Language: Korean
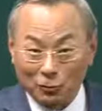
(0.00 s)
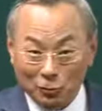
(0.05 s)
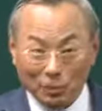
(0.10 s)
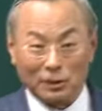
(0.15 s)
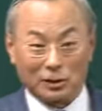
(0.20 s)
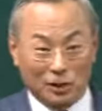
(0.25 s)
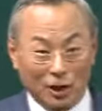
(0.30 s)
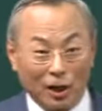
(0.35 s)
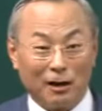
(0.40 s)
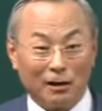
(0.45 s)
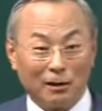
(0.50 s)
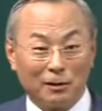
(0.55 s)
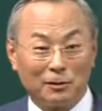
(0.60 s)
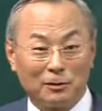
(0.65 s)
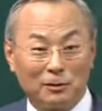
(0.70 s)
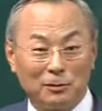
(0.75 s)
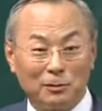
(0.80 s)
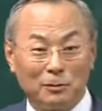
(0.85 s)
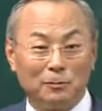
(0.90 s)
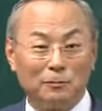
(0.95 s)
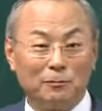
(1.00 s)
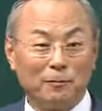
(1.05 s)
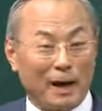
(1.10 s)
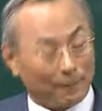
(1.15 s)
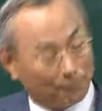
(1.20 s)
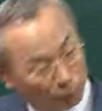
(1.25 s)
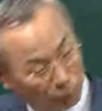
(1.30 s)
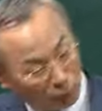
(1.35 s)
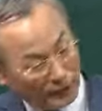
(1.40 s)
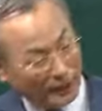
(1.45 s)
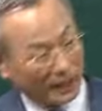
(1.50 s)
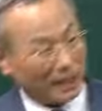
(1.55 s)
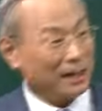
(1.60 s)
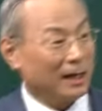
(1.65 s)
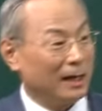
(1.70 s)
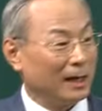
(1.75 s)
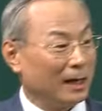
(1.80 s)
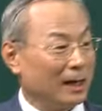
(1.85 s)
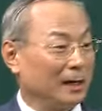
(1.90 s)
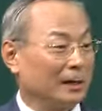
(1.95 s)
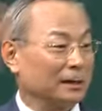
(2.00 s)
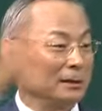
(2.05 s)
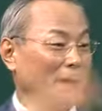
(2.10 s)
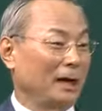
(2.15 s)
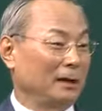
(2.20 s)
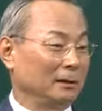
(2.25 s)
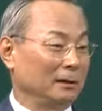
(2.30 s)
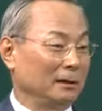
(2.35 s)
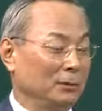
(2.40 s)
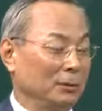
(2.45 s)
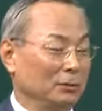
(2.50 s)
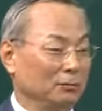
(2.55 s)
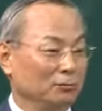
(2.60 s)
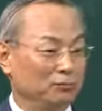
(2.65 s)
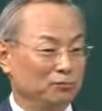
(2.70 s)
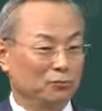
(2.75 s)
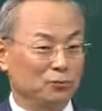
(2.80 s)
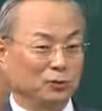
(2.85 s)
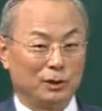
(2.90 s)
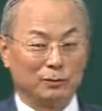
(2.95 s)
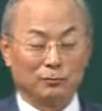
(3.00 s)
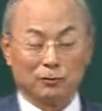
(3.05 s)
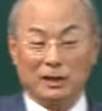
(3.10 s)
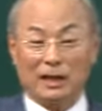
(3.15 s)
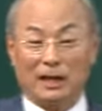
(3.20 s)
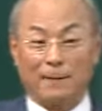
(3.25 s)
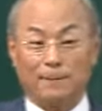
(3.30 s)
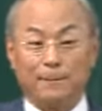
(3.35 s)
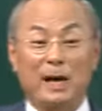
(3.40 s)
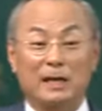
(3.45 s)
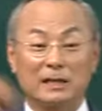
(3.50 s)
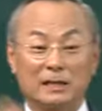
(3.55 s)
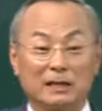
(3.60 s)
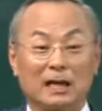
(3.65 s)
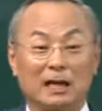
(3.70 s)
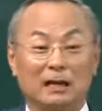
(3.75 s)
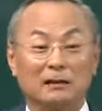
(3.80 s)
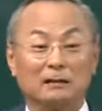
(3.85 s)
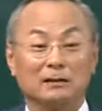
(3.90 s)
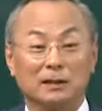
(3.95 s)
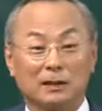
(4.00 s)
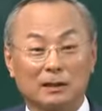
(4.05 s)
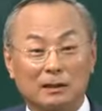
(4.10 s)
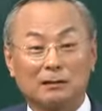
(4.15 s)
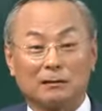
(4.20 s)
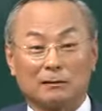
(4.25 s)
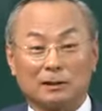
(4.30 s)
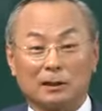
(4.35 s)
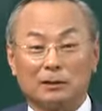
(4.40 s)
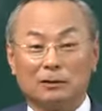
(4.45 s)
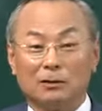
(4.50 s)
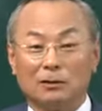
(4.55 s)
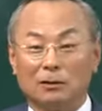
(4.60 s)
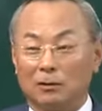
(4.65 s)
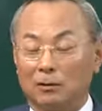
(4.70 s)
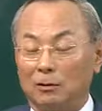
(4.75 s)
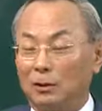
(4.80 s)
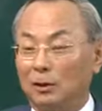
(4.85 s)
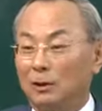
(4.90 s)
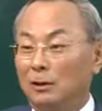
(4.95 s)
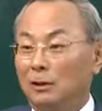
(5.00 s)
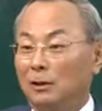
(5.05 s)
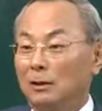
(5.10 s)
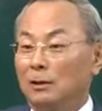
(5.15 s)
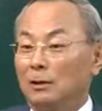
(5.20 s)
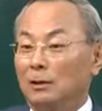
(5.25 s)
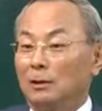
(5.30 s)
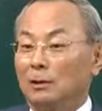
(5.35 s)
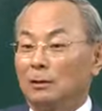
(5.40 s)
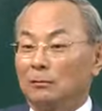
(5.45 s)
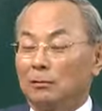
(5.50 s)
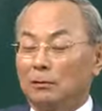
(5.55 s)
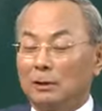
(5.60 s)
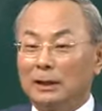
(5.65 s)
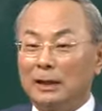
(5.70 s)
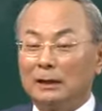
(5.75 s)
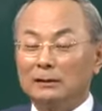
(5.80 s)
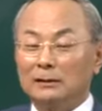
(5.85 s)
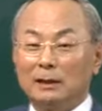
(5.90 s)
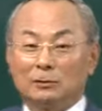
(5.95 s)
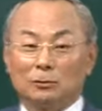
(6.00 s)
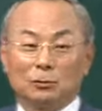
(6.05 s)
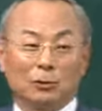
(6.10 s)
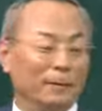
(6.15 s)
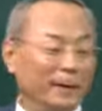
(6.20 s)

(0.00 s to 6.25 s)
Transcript: 그렇죠? 바쁜데 대기업은 무지무지하게 빡시게 일을 시키거든요. 그러니까 이제 또